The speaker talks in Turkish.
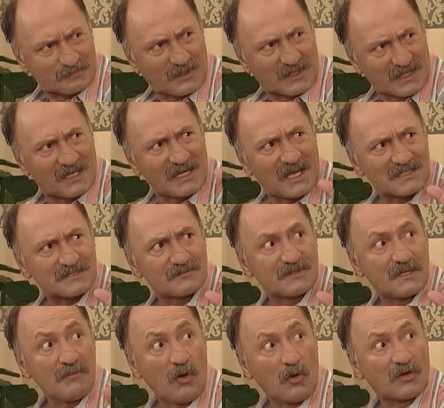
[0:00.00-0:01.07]
Para
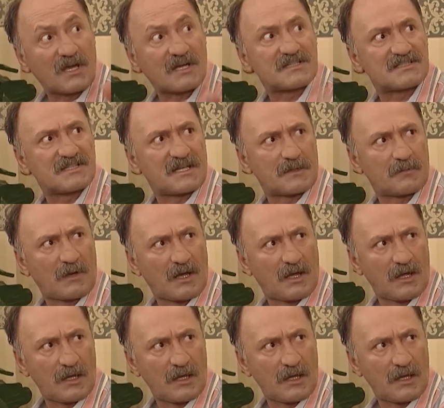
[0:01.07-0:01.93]
lazım deme ona kızarım ha.